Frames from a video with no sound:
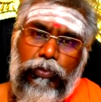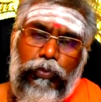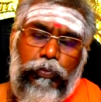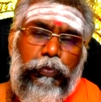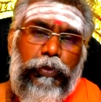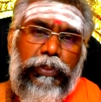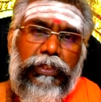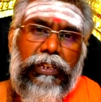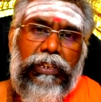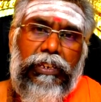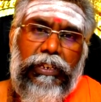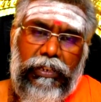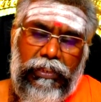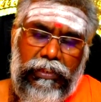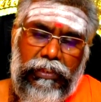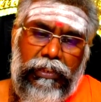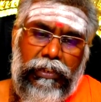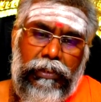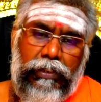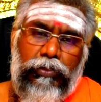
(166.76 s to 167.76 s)
உப்பு தண்ணி
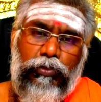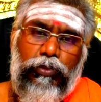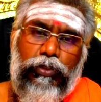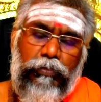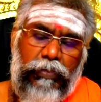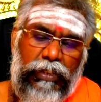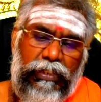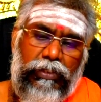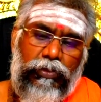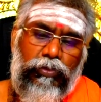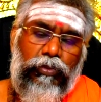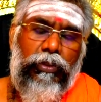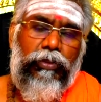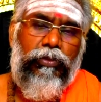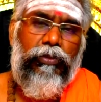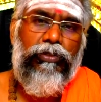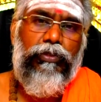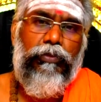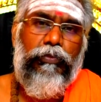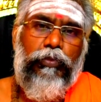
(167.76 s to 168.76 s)
எடுத்து ஒரு மஞ்சத்தூளை
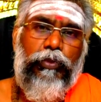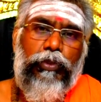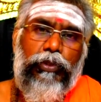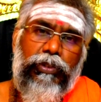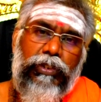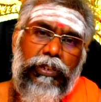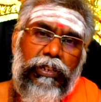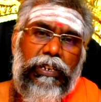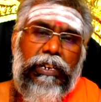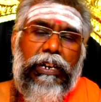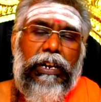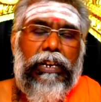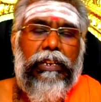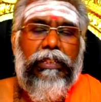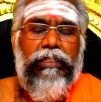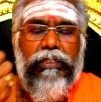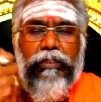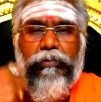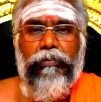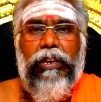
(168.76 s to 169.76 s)
கொஞ்சம் போட்டு
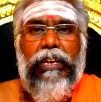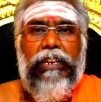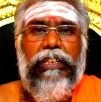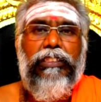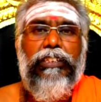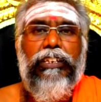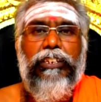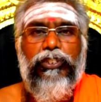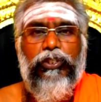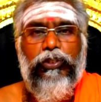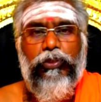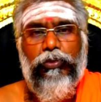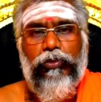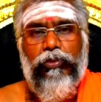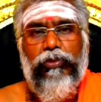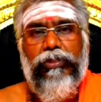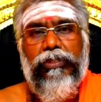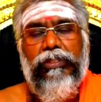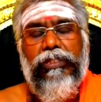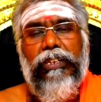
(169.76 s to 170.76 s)
கலந்து மேலே
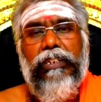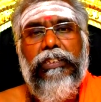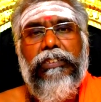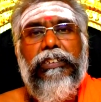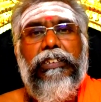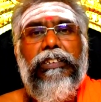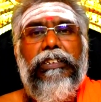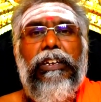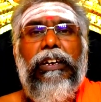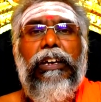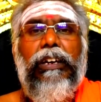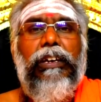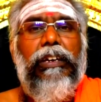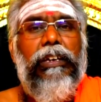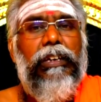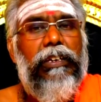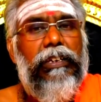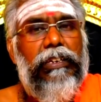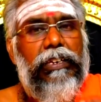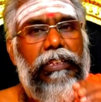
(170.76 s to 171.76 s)
தெளிச்சிக்கணும் தெளிச்சிக்கிட்டால்
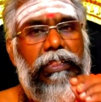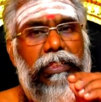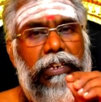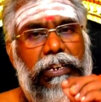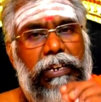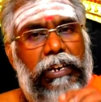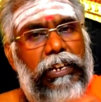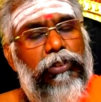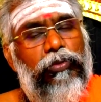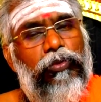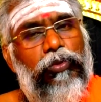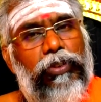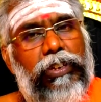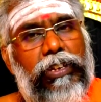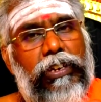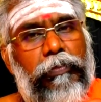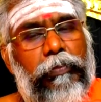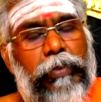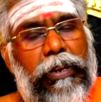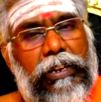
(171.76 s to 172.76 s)
இந்த
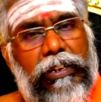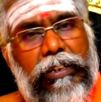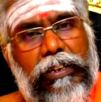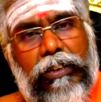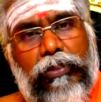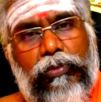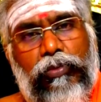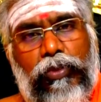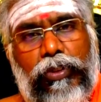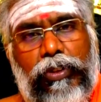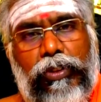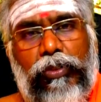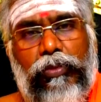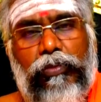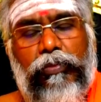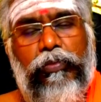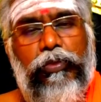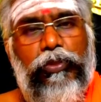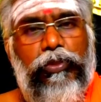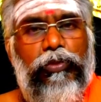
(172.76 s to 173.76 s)
கனவுடைய பலன்கள்
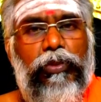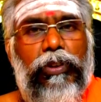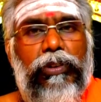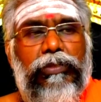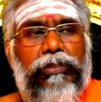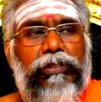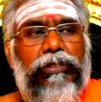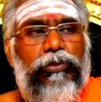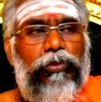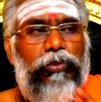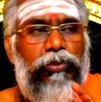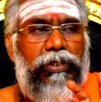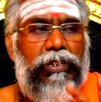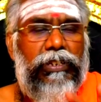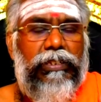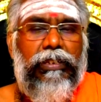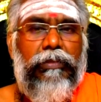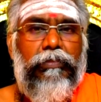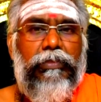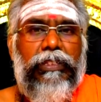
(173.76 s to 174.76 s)
குறையும் பொதுவாக வந்து துக்க
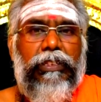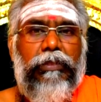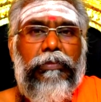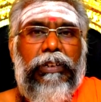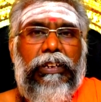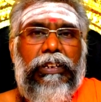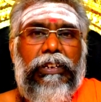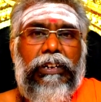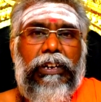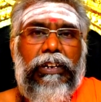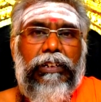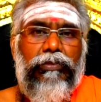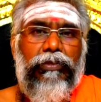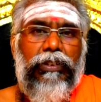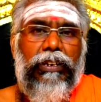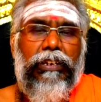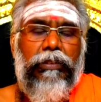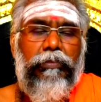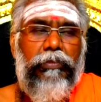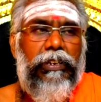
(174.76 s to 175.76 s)
சம்பந்தமான
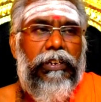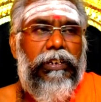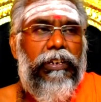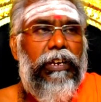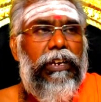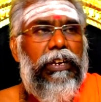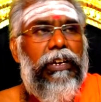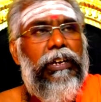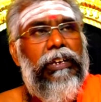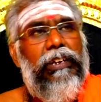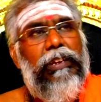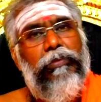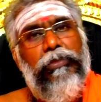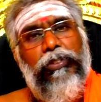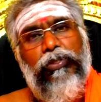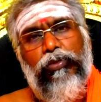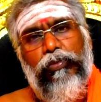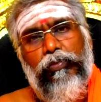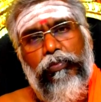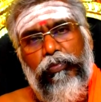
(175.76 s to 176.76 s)
கனவுகள் எப்படின்னா
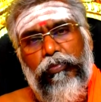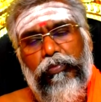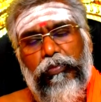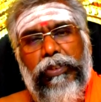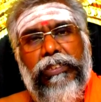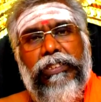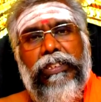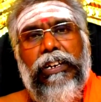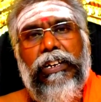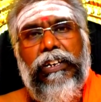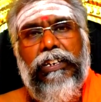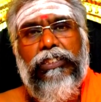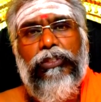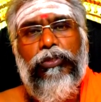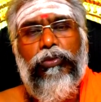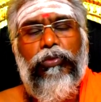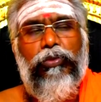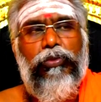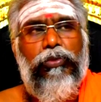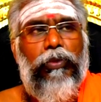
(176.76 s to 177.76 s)
நமக்கு ரொம்ப
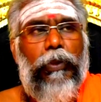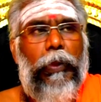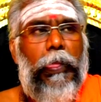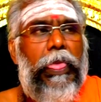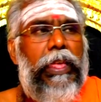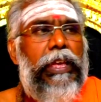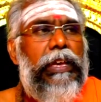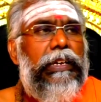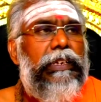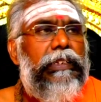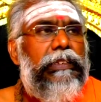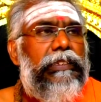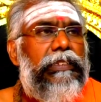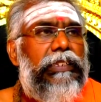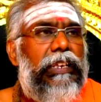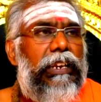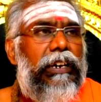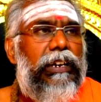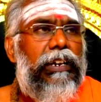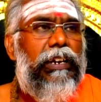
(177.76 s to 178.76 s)
சங்கடத்தை கொடுக்கும்
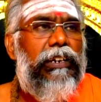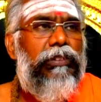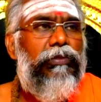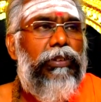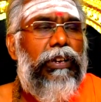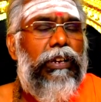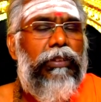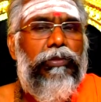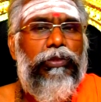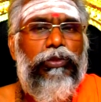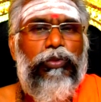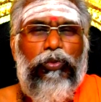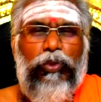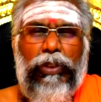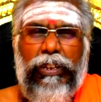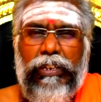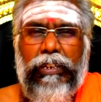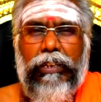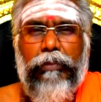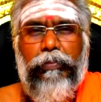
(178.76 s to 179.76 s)
சில கனவுகள் வந்து
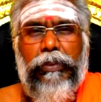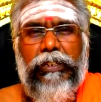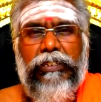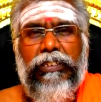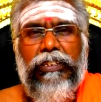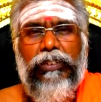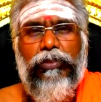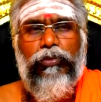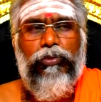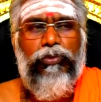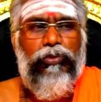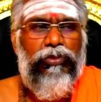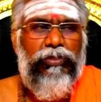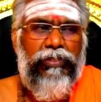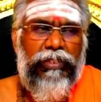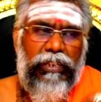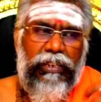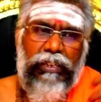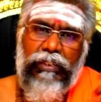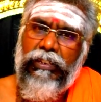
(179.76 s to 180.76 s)
உடனே பிரச்சனையை கொடுத்துரும்
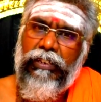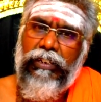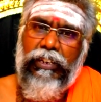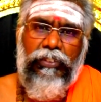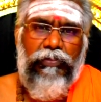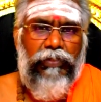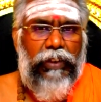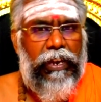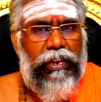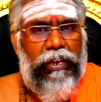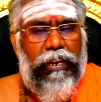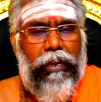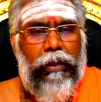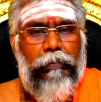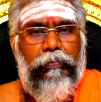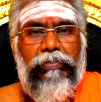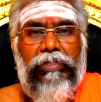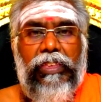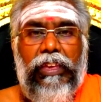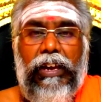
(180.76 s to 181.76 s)
சரின்னு ரிலீஃப்
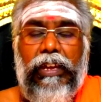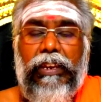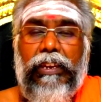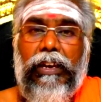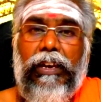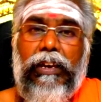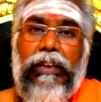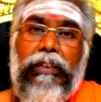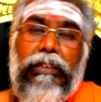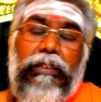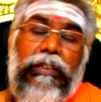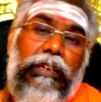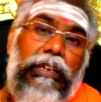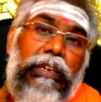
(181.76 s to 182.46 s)
ஆகிடலாம் ஆனால்